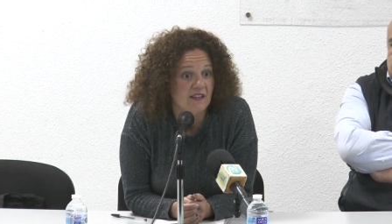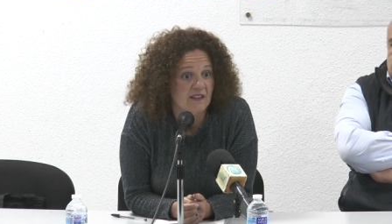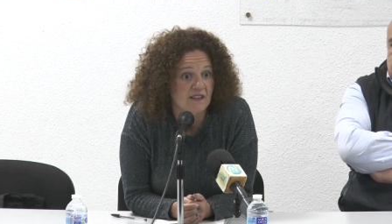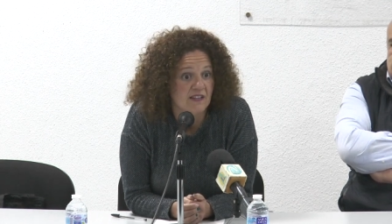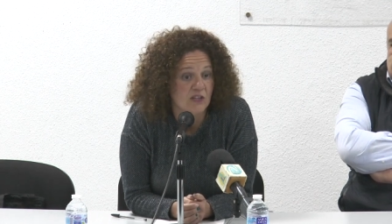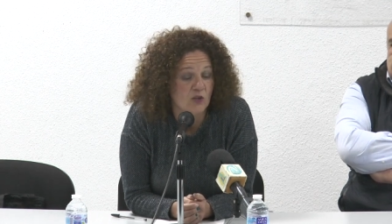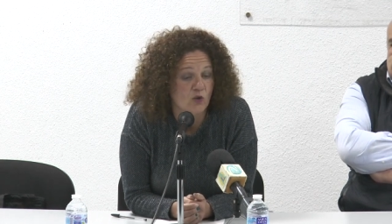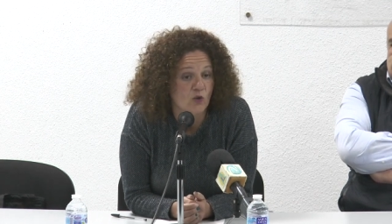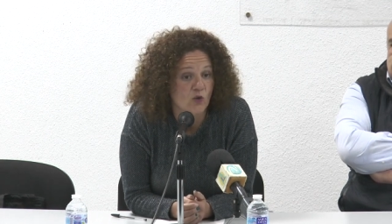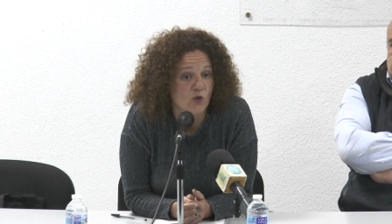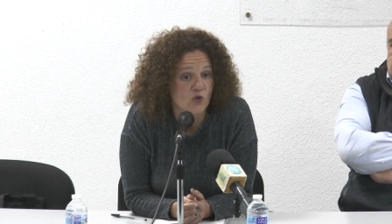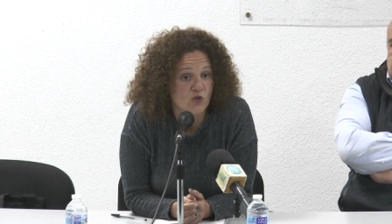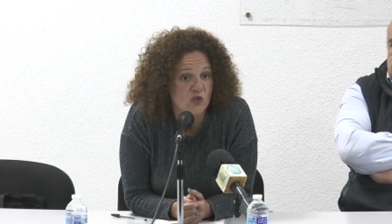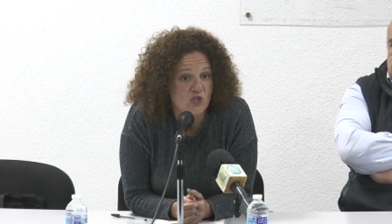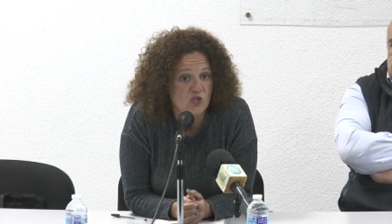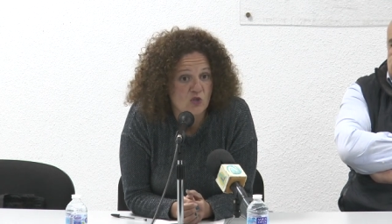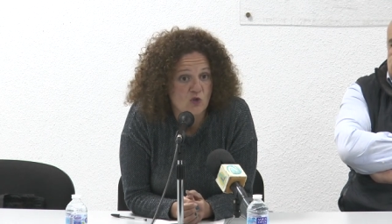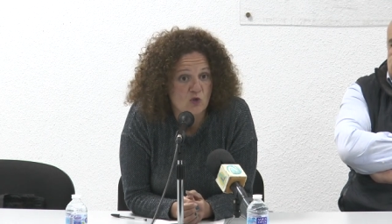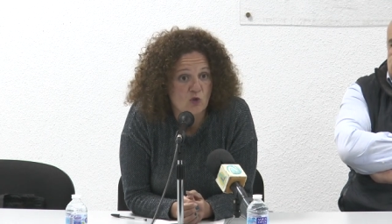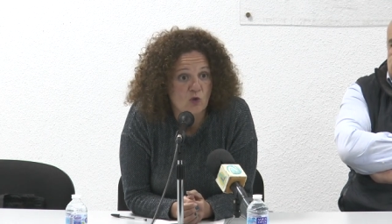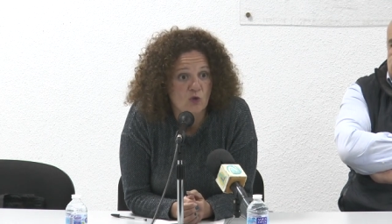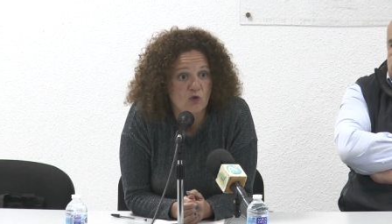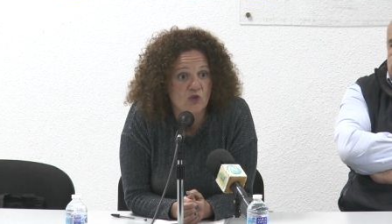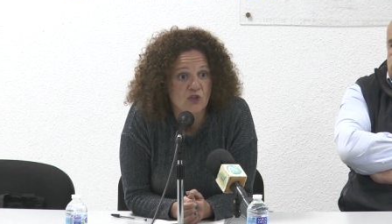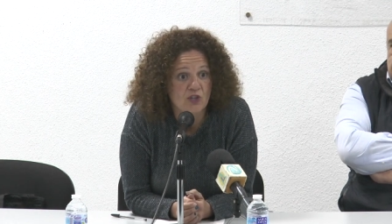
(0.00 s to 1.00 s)
de todos
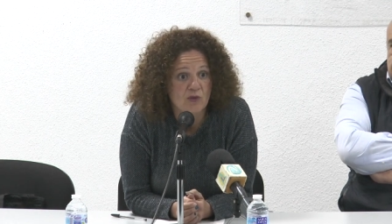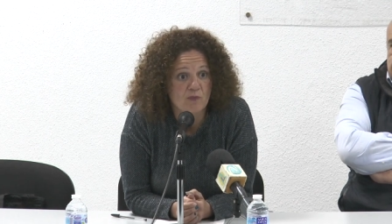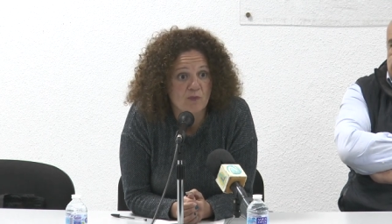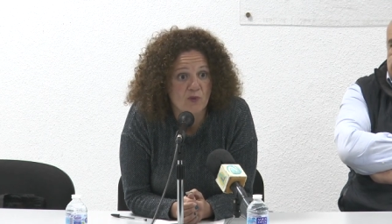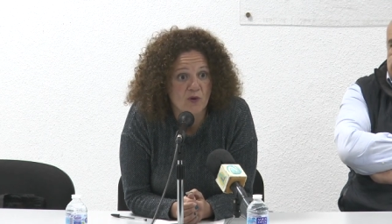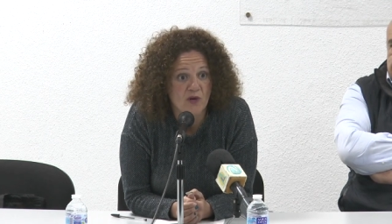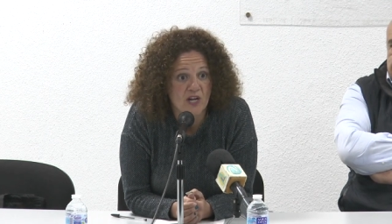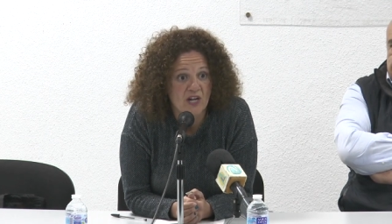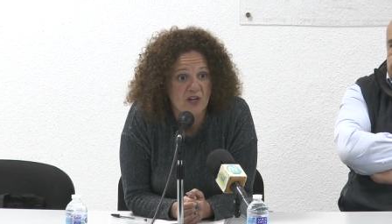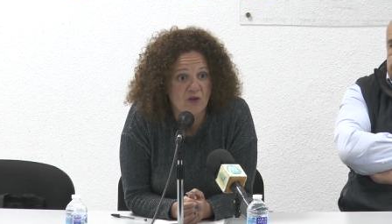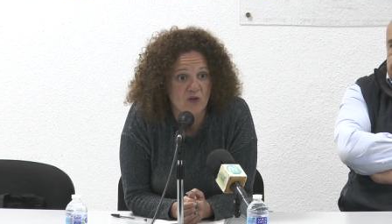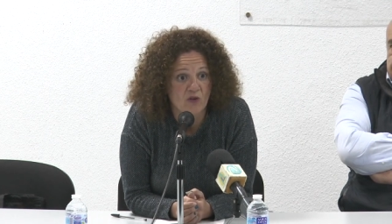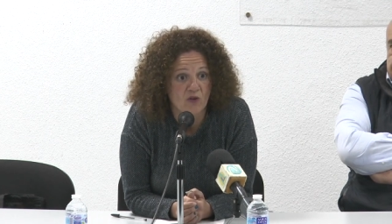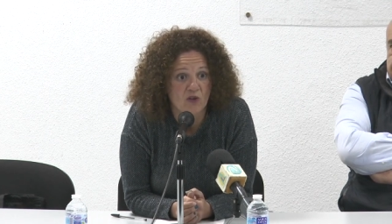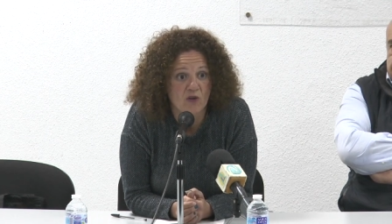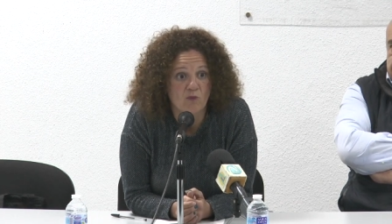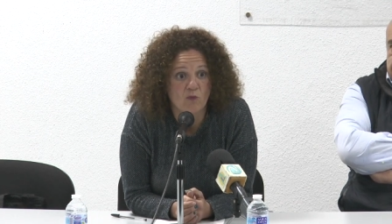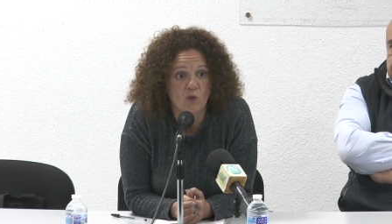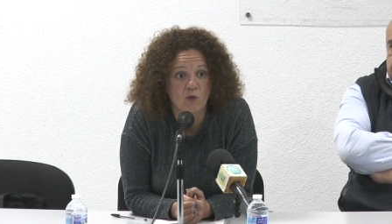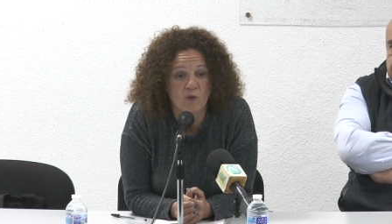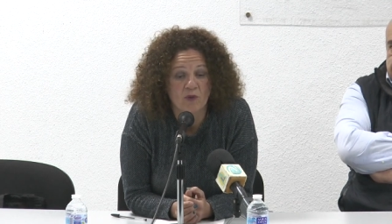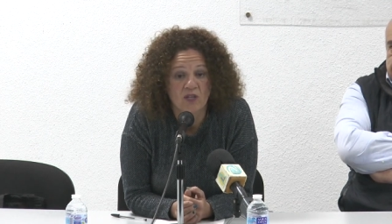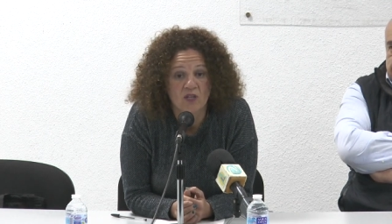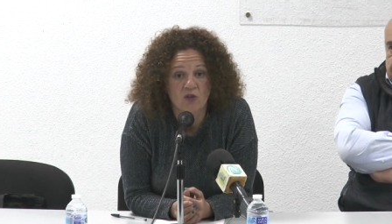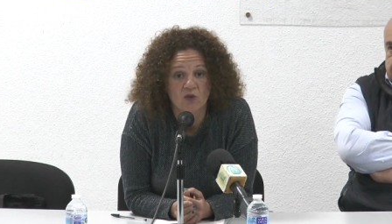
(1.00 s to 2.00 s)
esos contemporáneos del
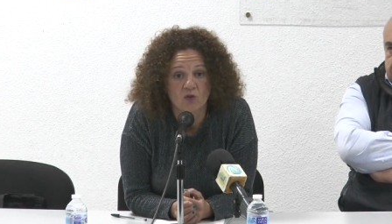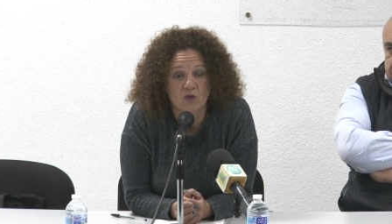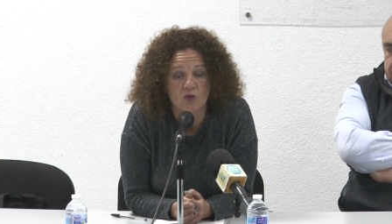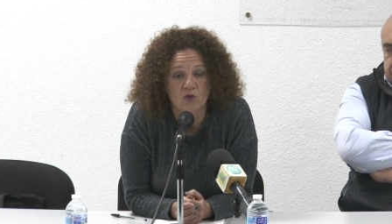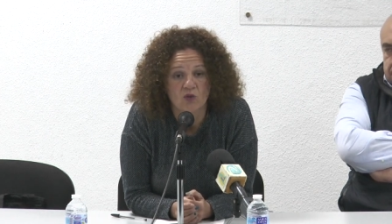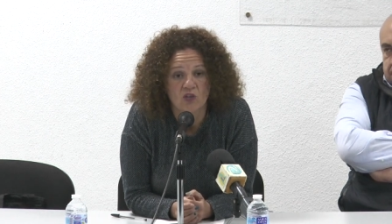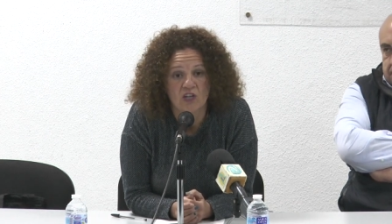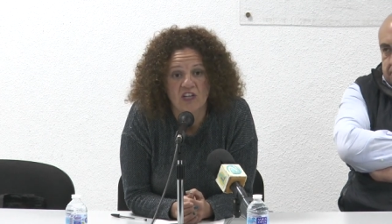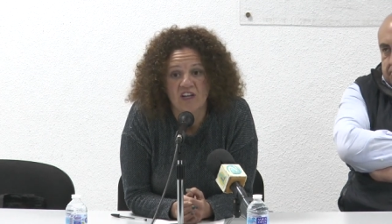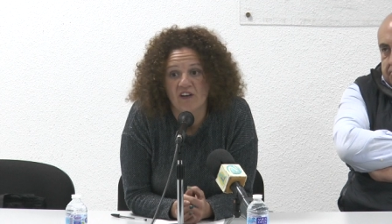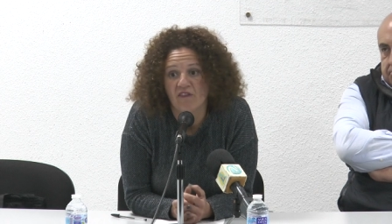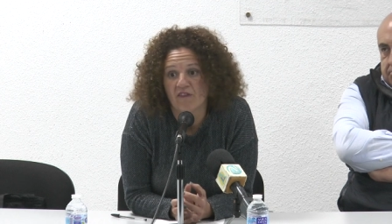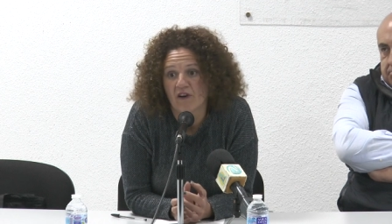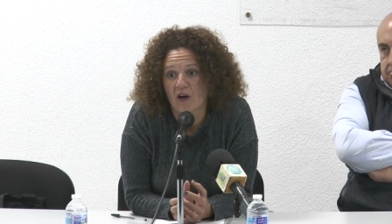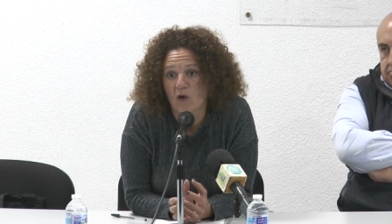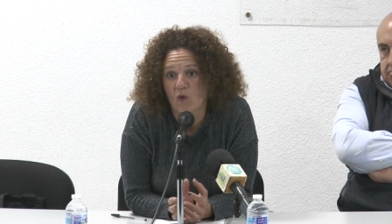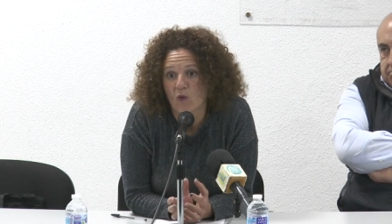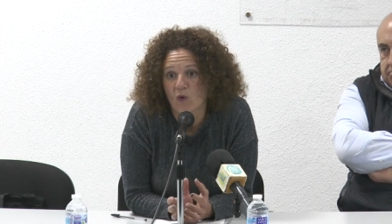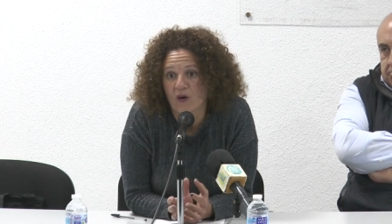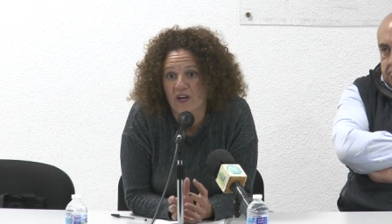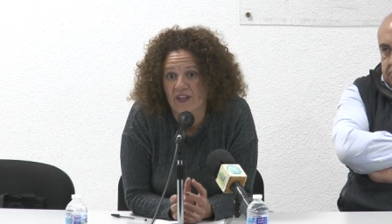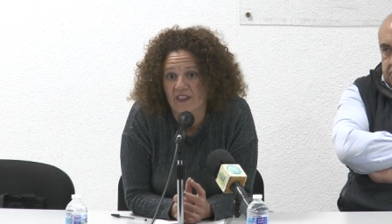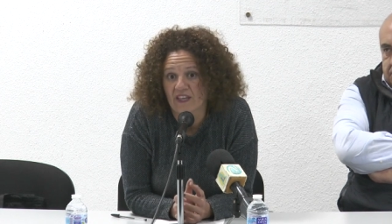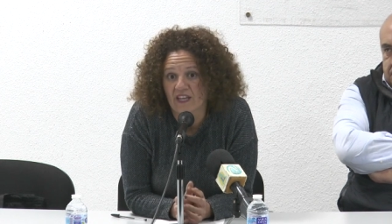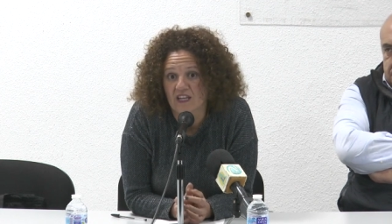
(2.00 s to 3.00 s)
momento y en las
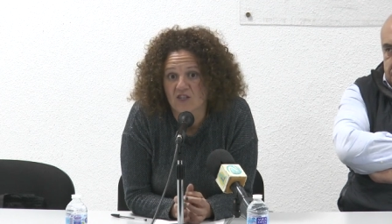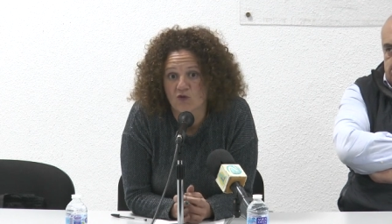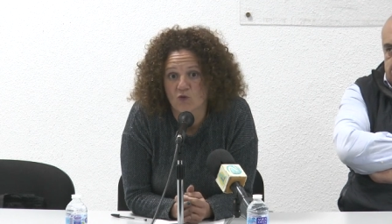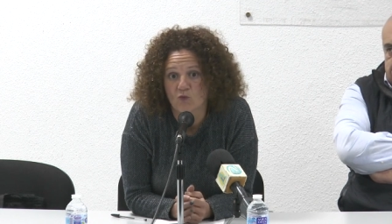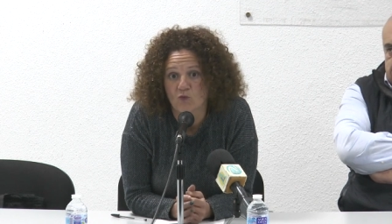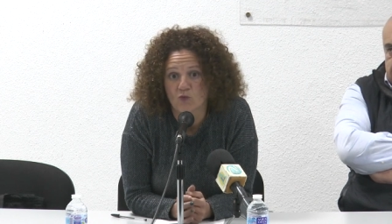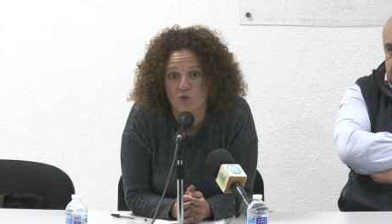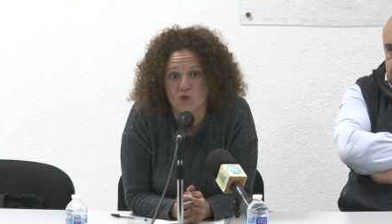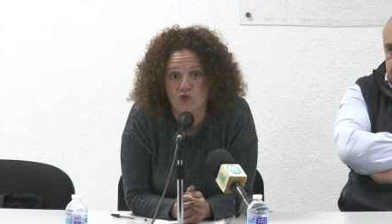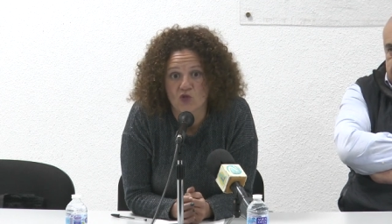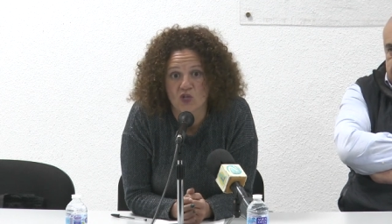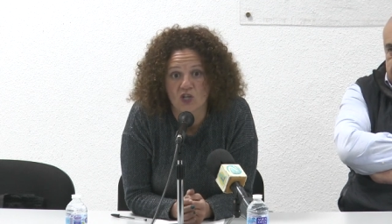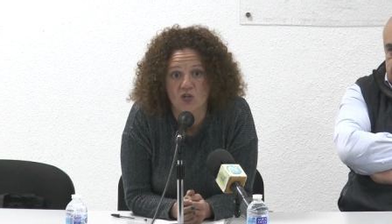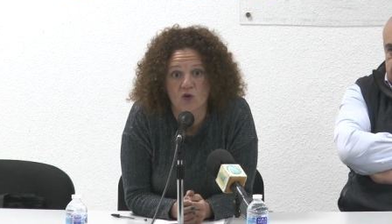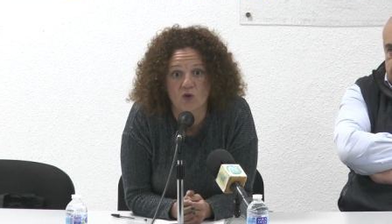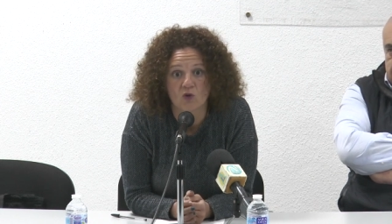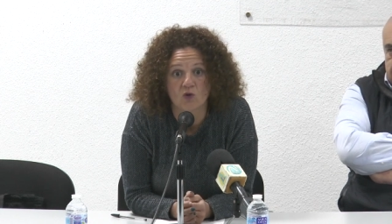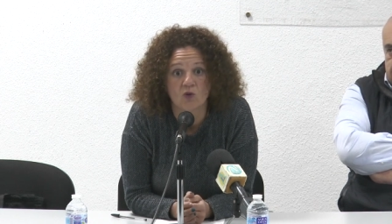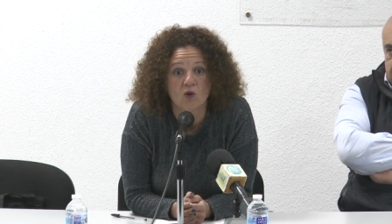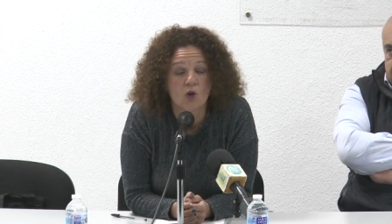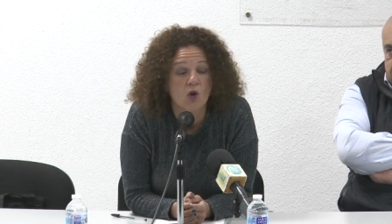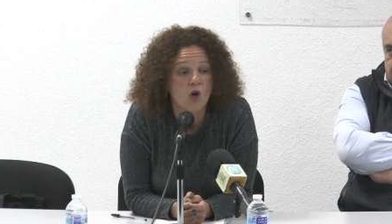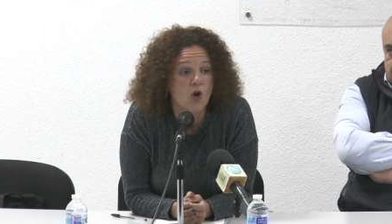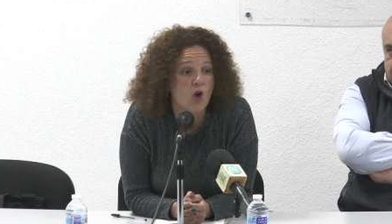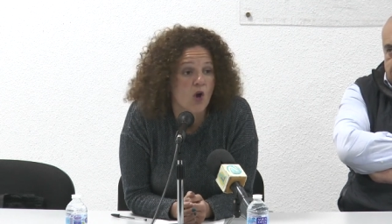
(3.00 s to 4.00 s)
vanguardias
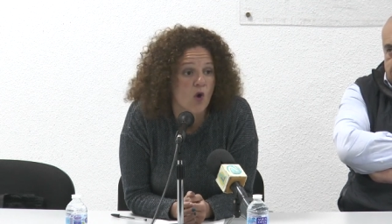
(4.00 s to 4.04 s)
supusieron